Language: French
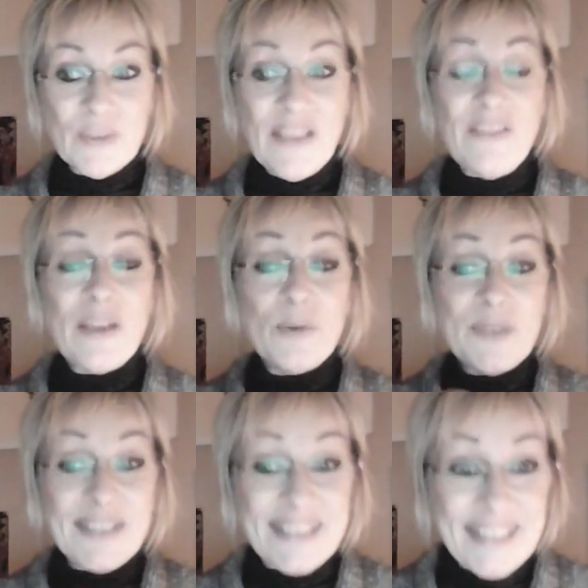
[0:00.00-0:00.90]
vous avez
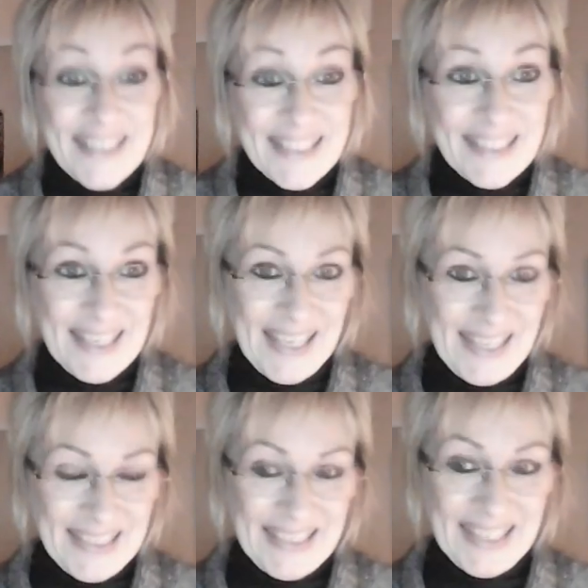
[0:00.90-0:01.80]
le site
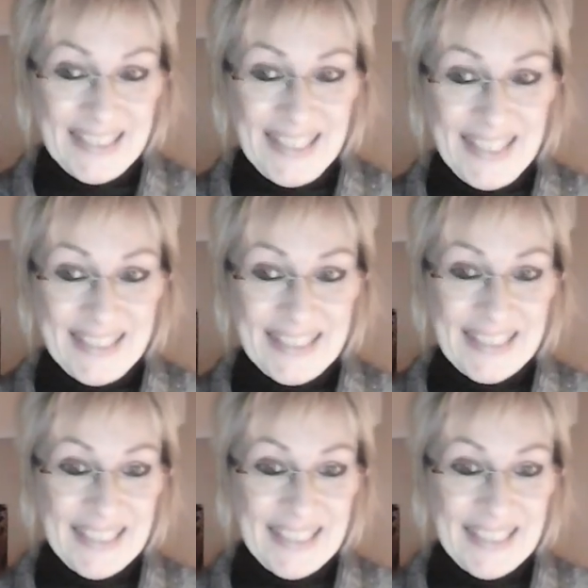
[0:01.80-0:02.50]
internet